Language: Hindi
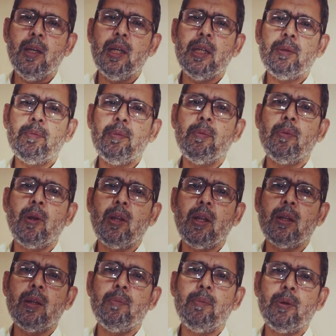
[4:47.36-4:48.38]
इसमें
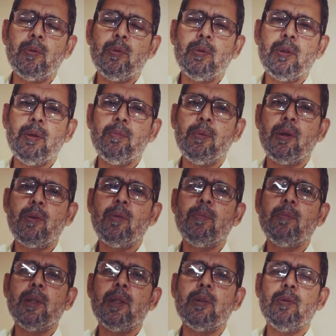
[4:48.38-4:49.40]
मौलाना मौदूदी मरहूम
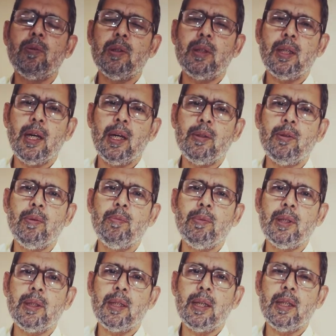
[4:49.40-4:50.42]
ने जो इतिहाद
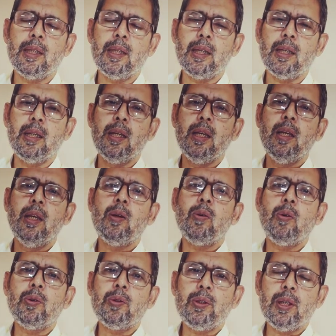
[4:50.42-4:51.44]
उम्मत के लिए
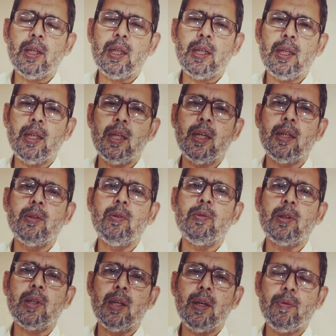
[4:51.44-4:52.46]
कोशिशें की हैं जो
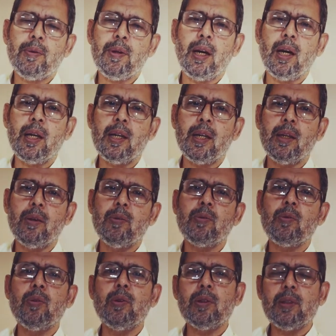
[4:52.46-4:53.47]
उनके अफकार हैं
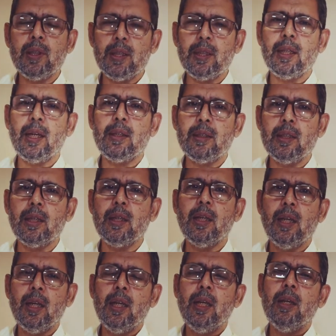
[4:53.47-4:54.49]
उसको अच्छे अंदाज से
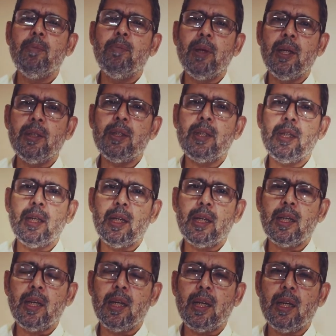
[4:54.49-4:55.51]
पेश किया
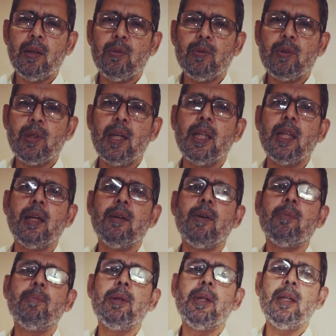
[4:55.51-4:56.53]
गया है उसके
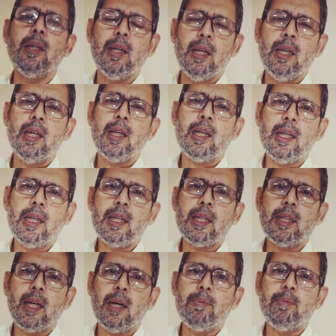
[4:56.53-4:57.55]
अलावा भी कई
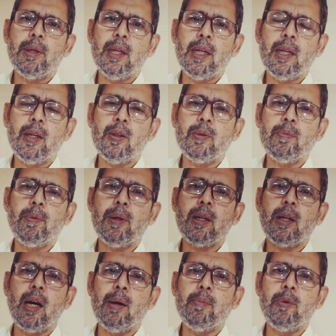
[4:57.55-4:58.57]
किताबें हैं उस पर
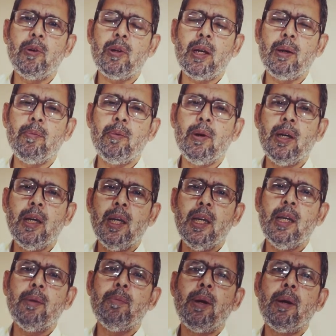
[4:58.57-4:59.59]
काम हो रहा है
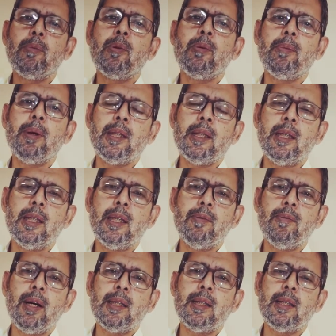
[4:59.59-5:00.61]
इमाम खुमैनी ने
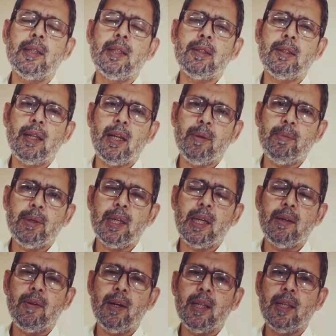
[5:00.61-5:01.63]
इबादत इस्लामी के
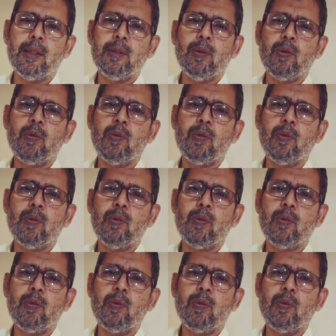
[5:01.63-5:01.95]
हवाले जो